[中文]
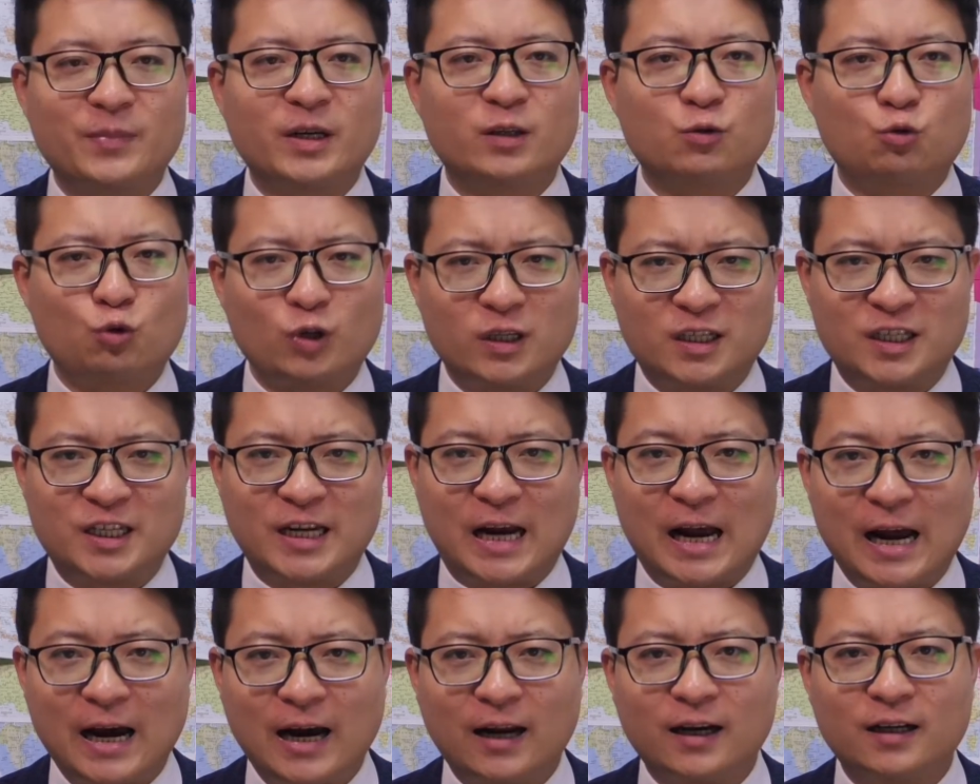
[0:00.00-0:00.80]
面最
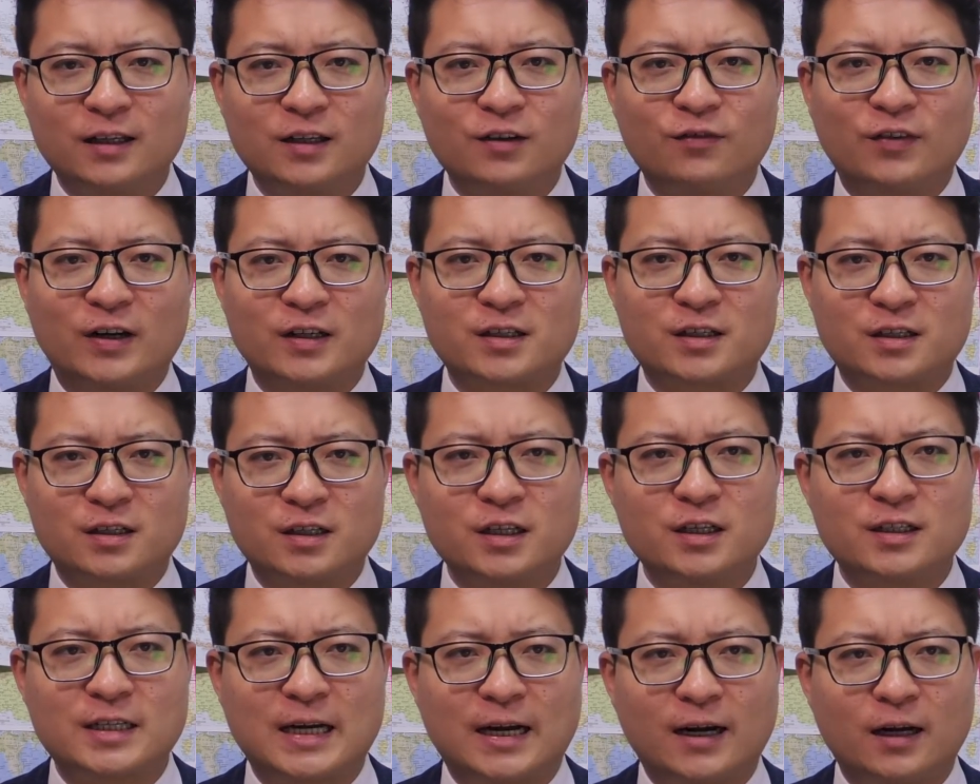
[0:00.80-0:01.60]
强悍的地方，实
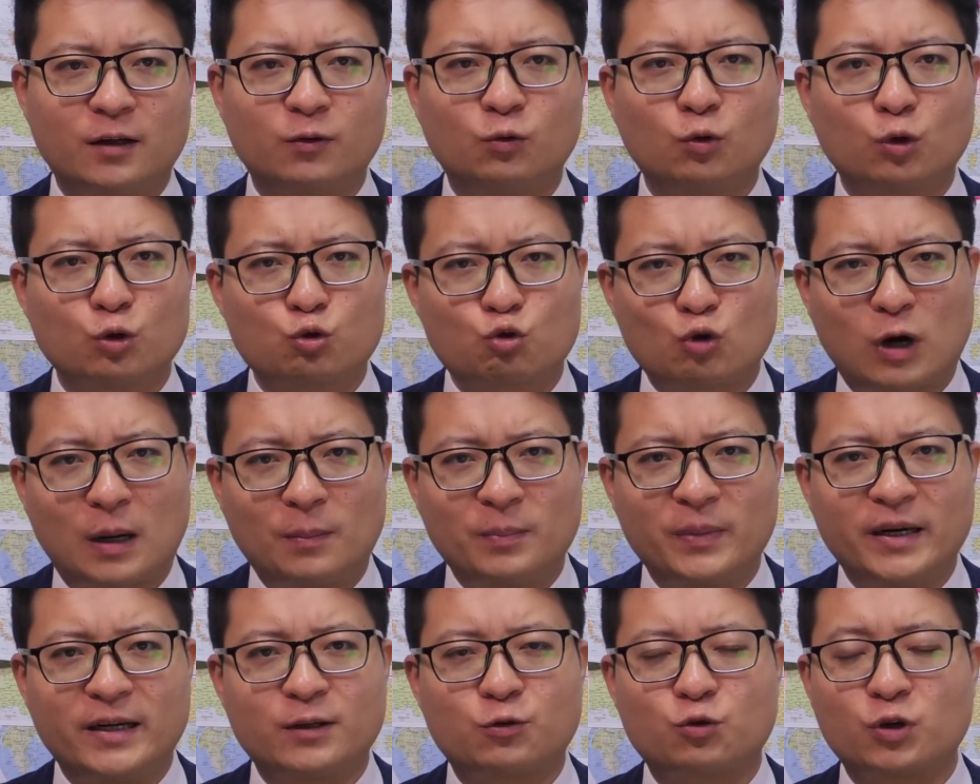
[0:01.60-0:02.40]
际上很多
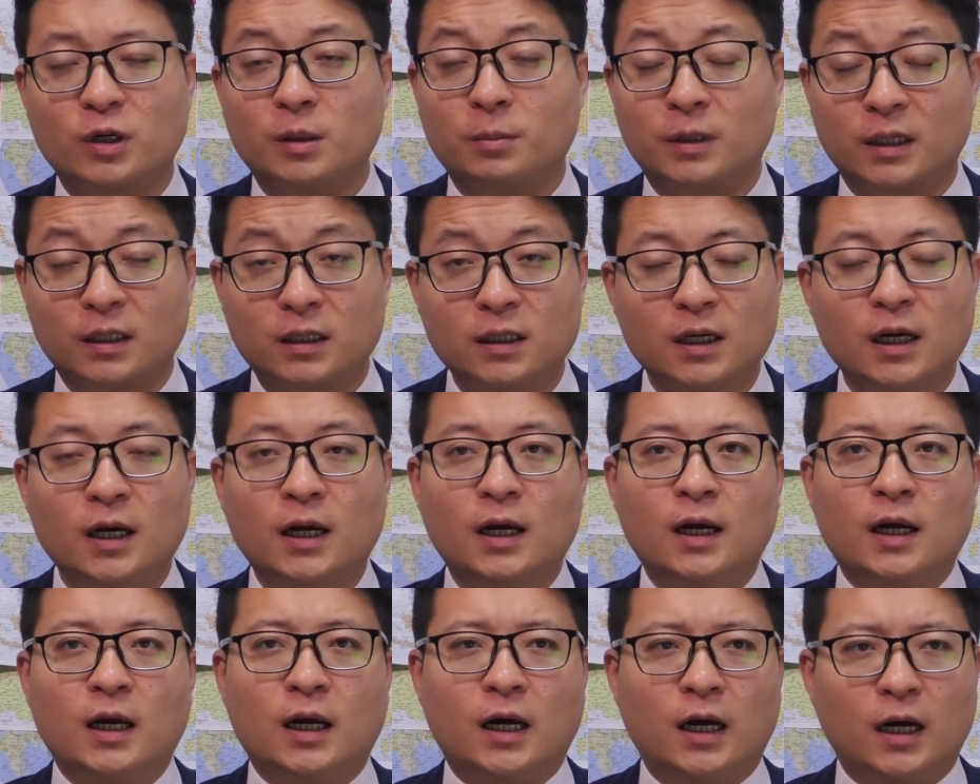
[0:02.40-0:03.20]
装备水平，
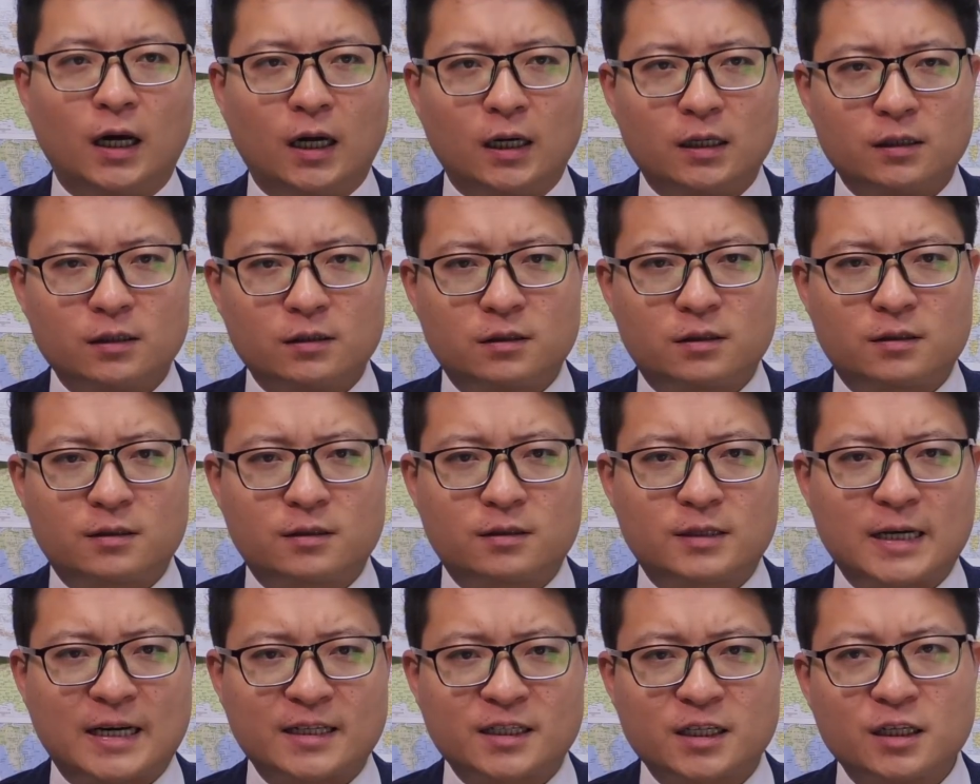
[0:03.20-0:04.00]
呃，
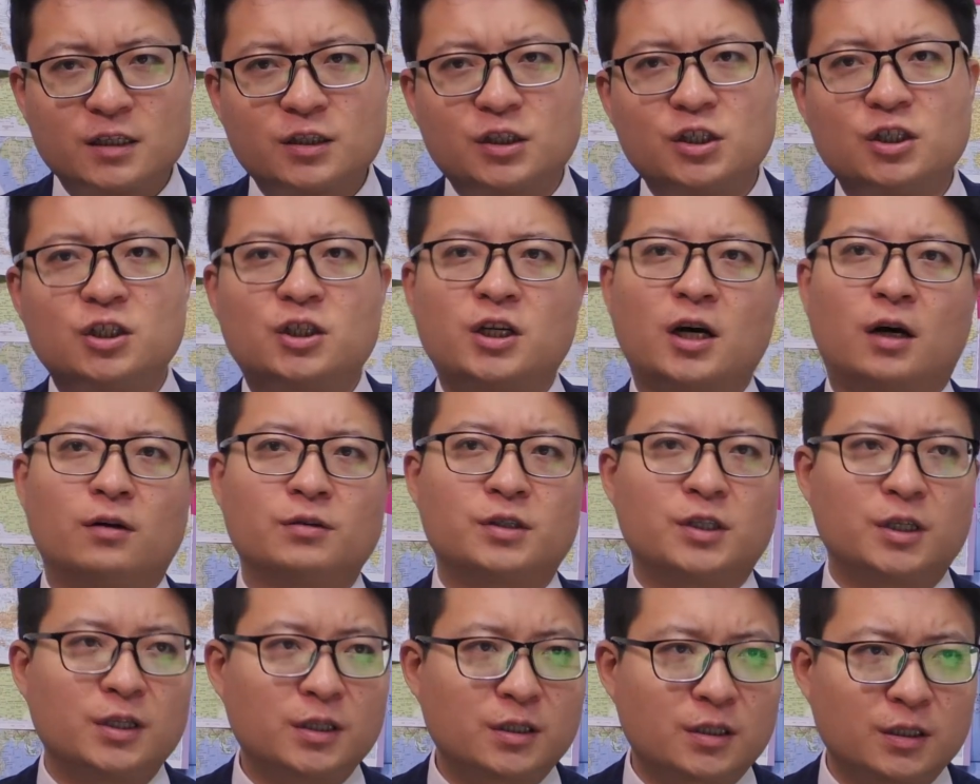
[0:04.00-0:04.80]
战争技巧
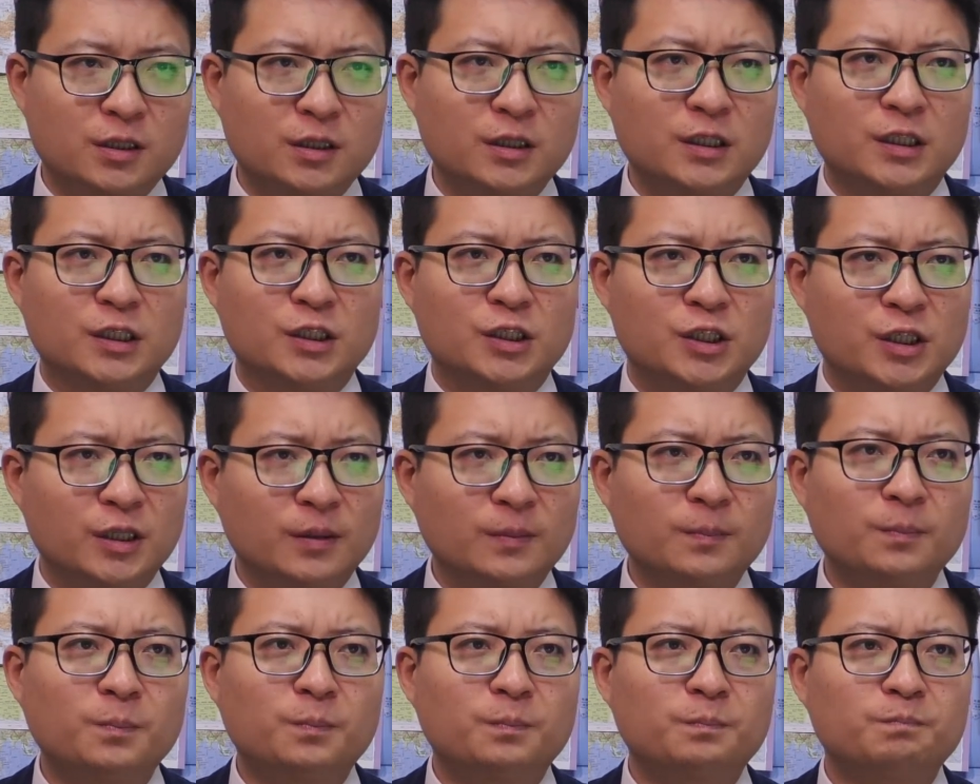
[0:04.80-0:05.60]
其实已
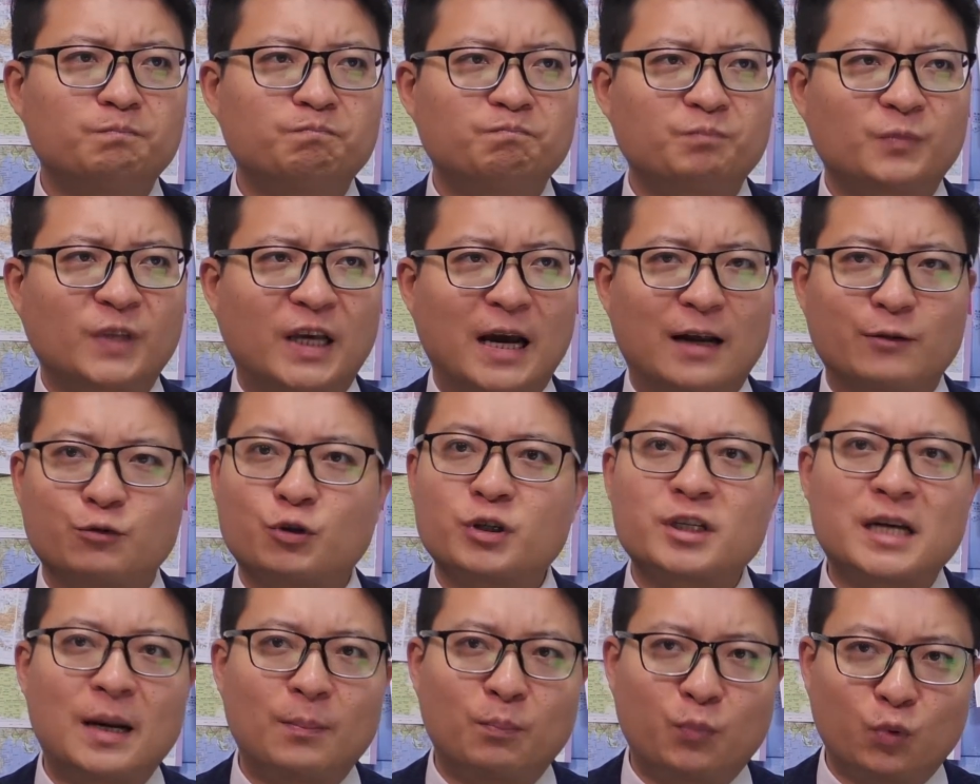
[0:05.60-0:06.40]
经感
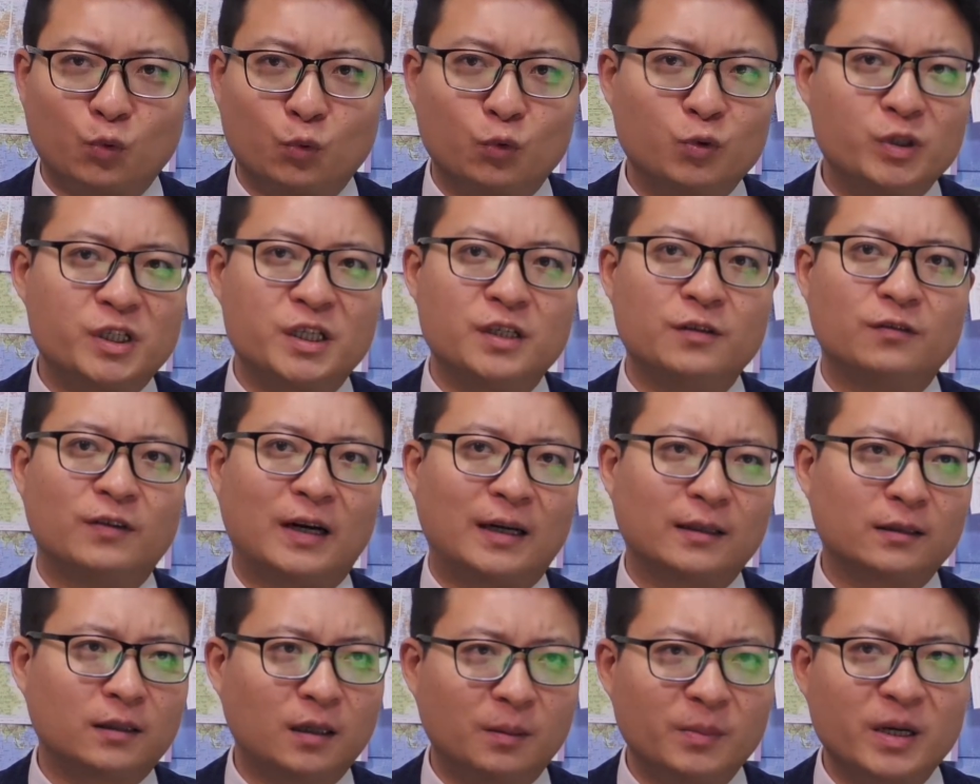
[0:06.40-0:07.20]
觉上不如西
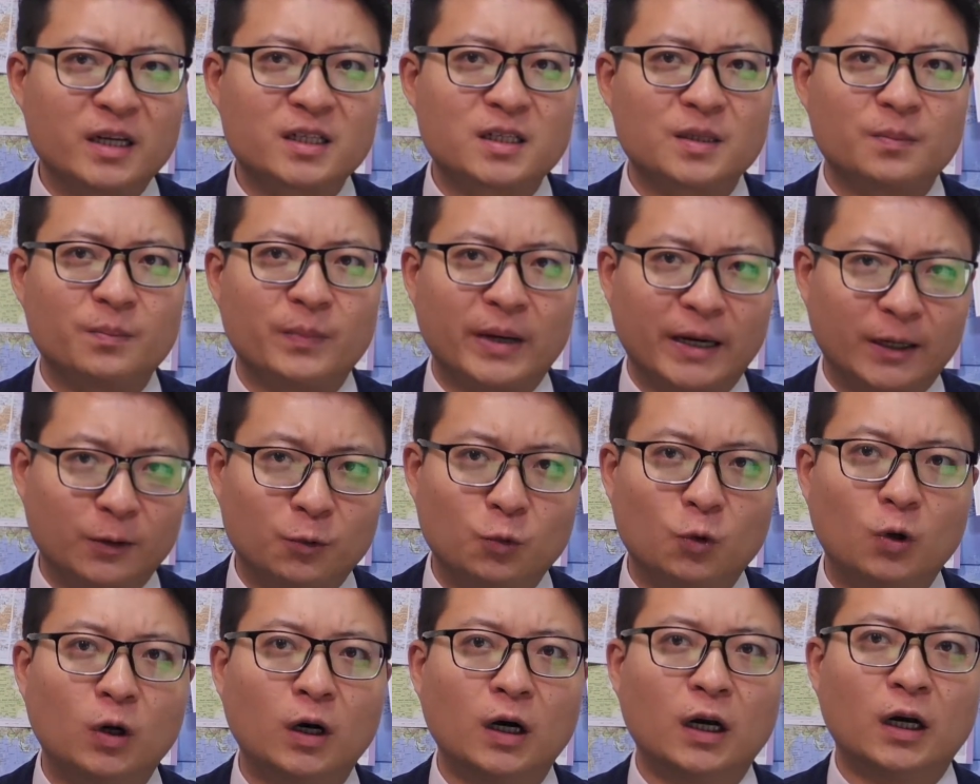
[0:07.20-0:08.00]
方，特别是美
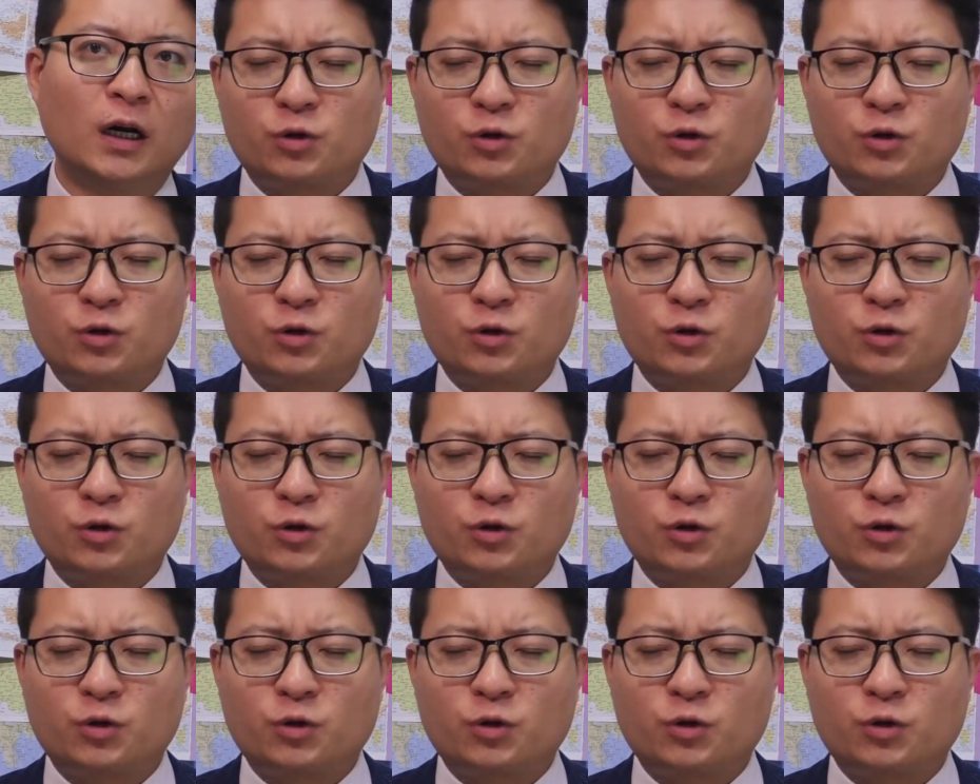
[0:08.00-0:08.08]
国。